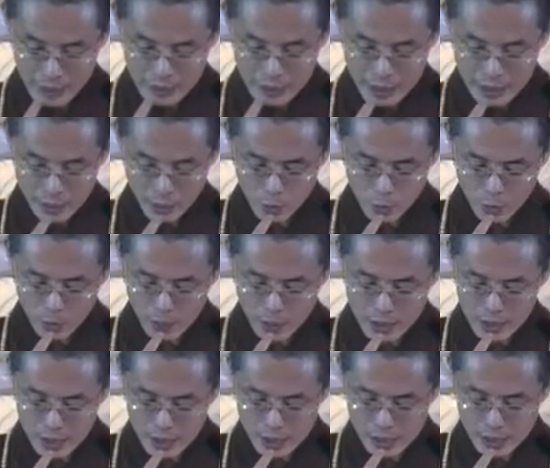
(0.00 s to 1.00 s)
但是我本
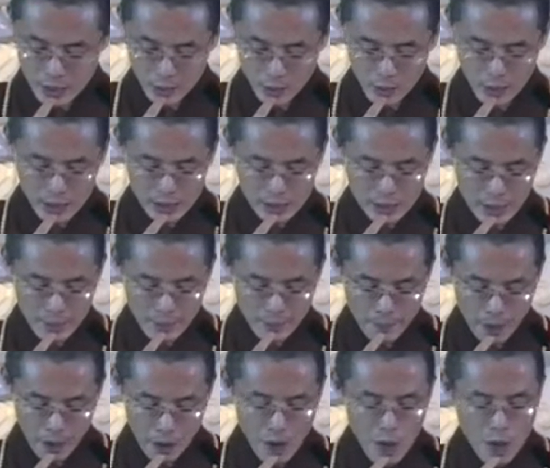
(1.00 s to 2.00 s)
人已经皈依3
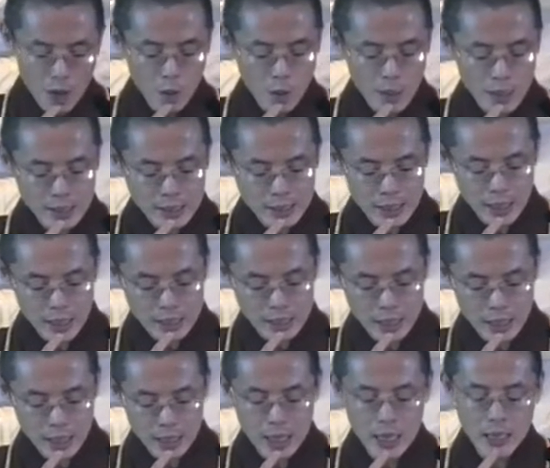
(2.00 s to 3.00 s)
宝，后来猜一
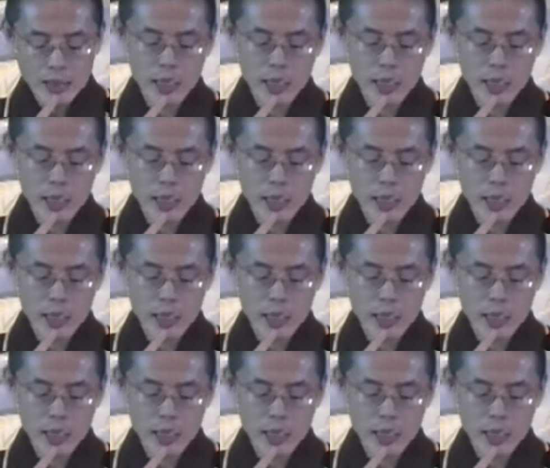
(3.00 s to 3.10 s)
猜，